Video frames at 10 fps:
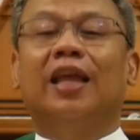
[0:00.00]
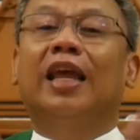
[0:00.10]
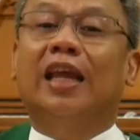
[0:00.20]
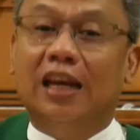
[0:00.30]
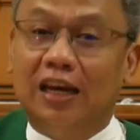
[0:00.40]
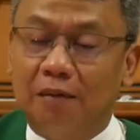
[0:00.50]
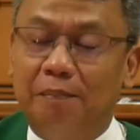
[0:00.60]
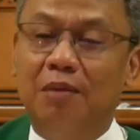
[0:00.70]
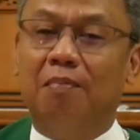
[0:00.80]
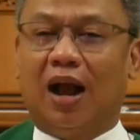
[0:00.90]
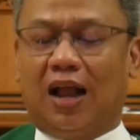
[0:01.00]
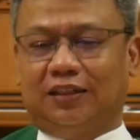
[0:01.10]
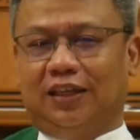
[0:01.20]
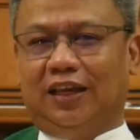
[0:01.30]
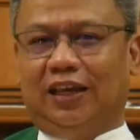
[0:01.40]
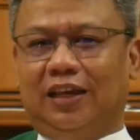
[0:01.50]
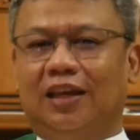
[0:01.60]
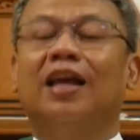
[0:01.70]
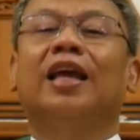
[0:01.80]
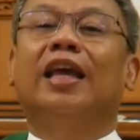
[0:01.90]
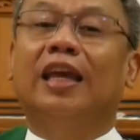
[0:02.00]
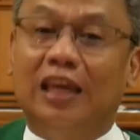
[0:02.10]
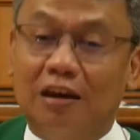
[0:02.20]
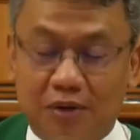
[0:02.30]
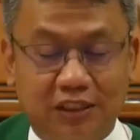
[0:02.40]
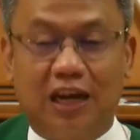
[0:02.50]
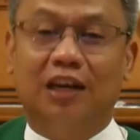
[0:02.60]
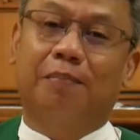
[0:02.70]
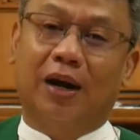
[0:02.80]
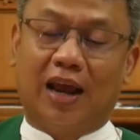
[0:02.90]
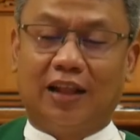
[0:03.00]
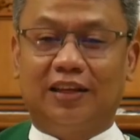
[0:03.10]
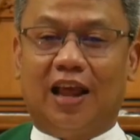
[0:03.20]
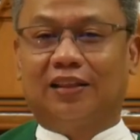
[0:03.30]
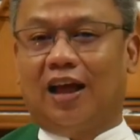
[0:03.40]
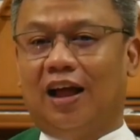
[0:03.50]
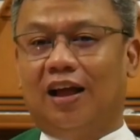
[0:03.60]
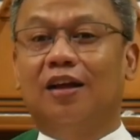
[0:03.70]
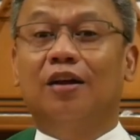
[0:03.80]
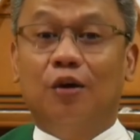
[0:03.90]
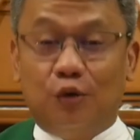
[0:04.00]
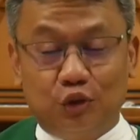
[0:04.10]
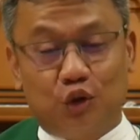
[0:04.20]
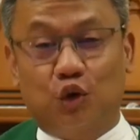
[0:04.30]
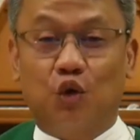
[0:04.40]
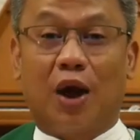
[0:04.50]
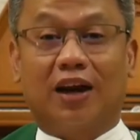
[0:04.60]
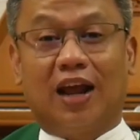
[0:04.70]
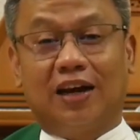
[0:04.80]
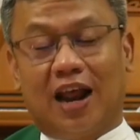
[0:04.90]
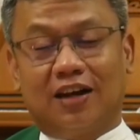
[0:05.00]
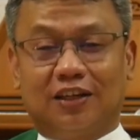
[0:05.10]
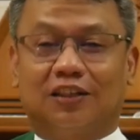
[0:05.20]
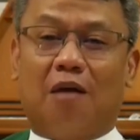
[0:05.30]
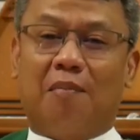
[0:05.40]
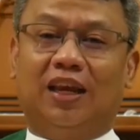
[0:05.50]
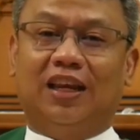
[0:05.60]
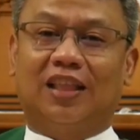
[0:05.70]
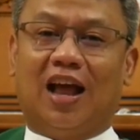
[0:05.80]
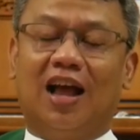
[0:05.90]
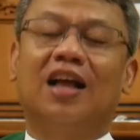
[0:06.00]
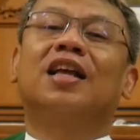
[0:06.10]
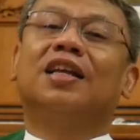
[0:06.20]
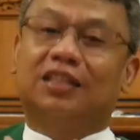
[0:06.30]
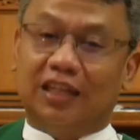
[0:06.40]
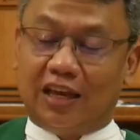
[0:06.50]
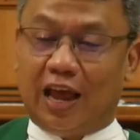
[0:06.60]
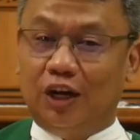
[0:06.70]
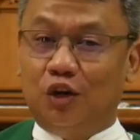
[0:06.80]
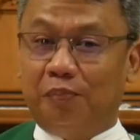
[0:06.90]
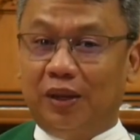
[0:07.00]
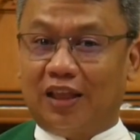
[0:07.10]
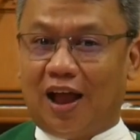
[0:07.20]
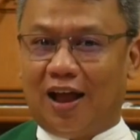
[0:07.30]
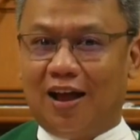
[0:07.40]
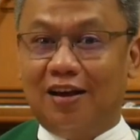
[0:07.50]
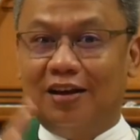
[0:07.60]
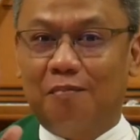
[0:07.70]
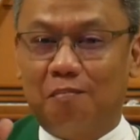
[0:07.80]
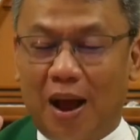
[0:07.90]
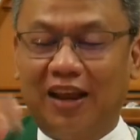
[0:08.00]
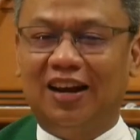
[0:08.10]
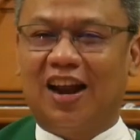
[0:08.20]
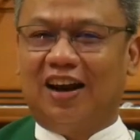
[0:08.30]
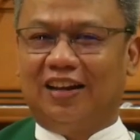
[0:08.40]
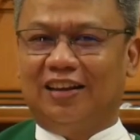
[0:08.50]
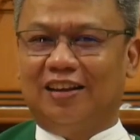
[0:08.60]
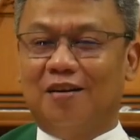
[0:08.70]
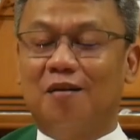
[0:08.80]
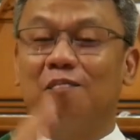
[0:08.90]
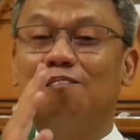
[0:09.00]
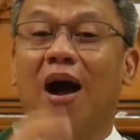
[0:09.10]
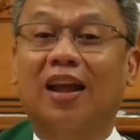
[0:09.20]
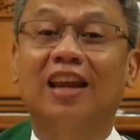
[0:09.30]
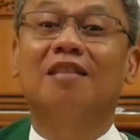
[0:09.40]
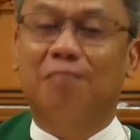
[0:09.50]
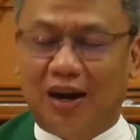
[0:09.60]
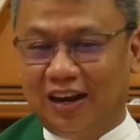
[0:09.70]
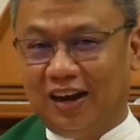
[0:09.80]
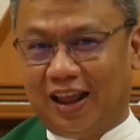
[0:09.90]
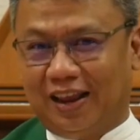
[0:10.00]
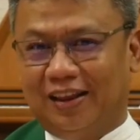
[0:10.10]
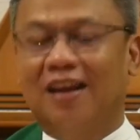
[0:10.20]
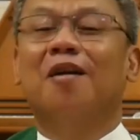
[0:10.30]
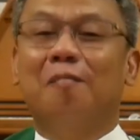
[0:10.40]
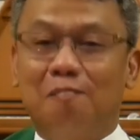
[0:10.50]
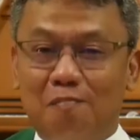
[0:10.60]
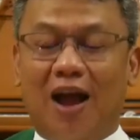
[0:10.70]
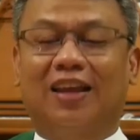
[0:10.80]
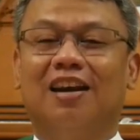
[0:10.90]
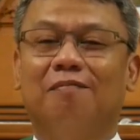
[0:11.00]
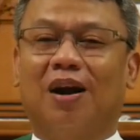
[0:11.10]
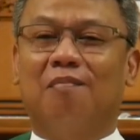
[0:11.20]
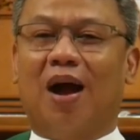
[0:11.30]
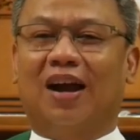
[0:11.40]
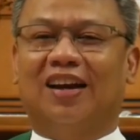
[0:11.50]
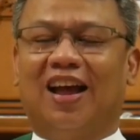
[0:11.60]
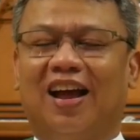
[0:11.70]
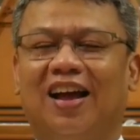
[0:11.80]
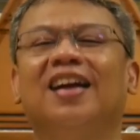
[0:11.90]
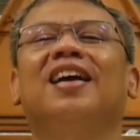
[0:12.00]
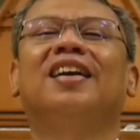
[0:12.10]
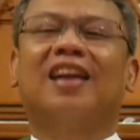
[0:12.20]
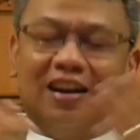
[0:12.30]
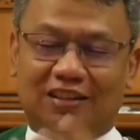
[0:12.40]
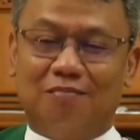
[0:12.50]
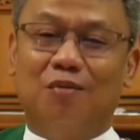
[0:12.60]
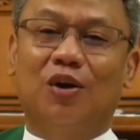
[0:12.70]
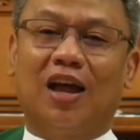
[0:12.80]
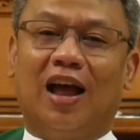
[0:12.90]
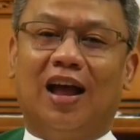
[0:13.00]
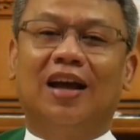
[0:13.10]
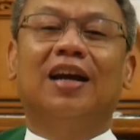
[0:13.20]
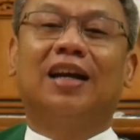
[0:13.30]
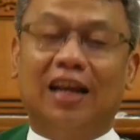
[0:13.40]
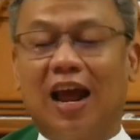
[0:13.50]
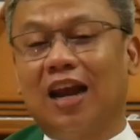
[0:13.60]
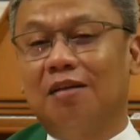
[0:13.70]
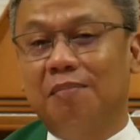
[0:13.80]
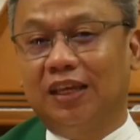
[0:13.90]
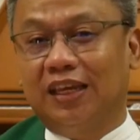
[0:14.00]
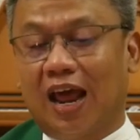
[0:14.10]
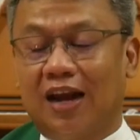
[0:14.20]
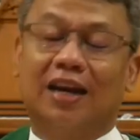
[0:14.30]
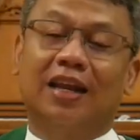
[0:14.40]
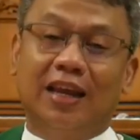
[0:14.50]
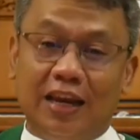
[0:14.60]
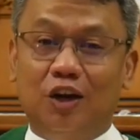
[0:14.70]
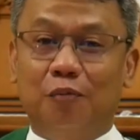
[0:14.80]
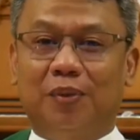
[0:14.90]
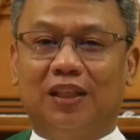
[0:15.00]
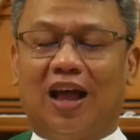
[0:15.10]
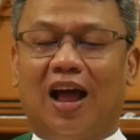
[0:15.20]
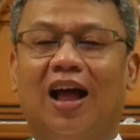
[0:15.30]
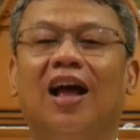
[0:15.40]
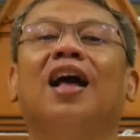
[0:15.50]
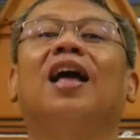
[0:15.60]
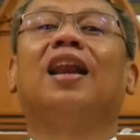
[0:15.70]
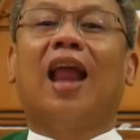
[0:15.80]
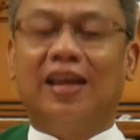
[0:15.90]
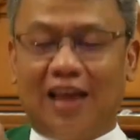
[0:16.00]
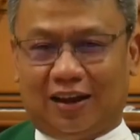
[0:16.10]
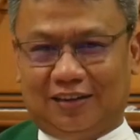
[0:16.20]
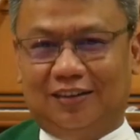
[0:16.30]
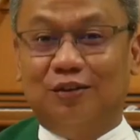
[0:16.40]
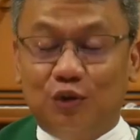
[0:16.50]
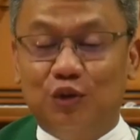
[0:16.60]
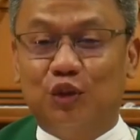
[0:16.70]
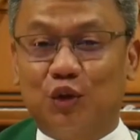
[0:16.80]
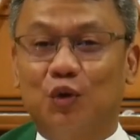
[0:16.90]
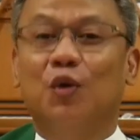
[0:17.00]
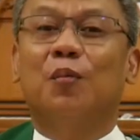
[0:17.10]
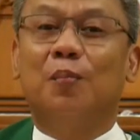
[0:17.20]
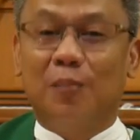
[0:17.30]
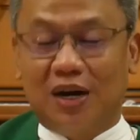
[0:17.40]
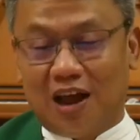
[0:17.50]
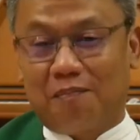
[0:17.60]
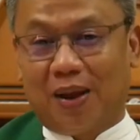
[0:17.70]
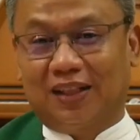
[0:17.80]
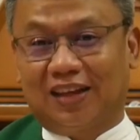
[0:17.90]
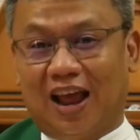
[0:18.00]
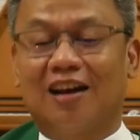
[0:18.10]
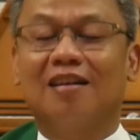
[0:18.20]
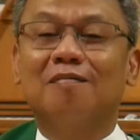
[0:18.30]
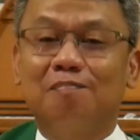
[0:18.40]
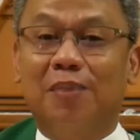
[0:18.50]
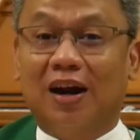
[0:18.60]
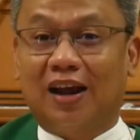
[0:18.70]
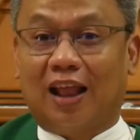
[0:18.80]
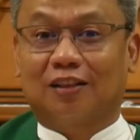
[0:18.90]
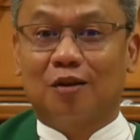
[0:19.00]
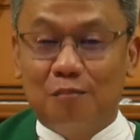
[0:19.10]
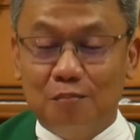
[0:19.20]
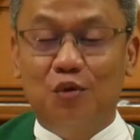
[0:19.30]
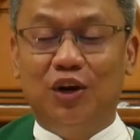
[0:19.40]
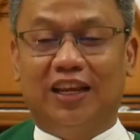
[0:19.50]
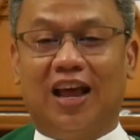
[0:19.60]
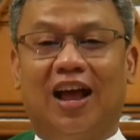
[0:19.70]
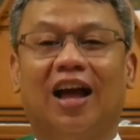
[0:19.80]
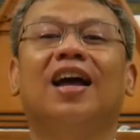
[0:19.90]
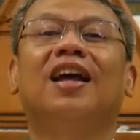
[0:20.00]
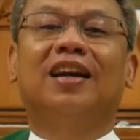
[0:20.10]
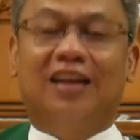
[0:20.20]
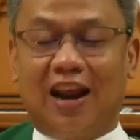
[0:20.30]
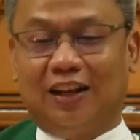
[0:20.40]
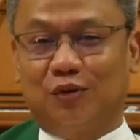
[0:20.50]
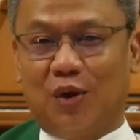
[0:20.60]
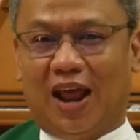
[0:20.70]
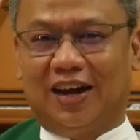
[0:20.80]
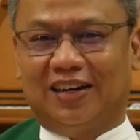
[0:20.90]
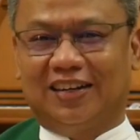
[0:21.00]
ingin lebih mengasihi, ingin menjadi berkat nyata untuk keluarga dan sesama kita, sehingga hidup kita makin hari makin bernilai, makin bermakna, dan semoga dengan demikian hidup kita layak untuk mendapatkan berkat mulia dari Tuhan.